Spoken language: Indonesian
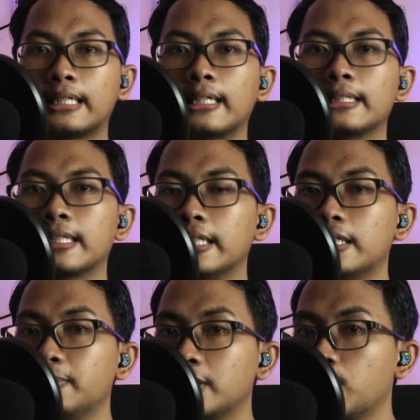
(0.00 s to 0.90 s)
kanan kiri,
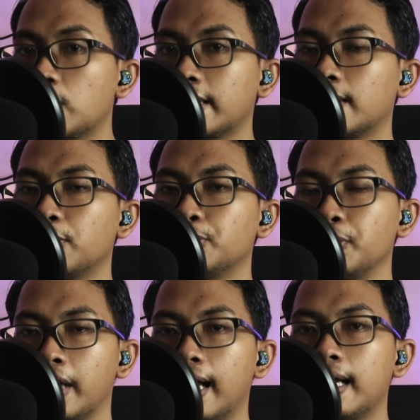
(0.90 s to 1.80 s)
ini bisa buat nelpon
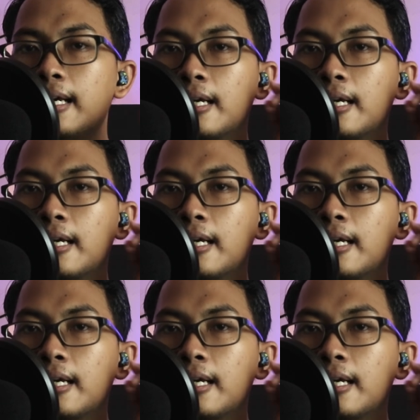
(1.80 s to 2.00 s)
juga.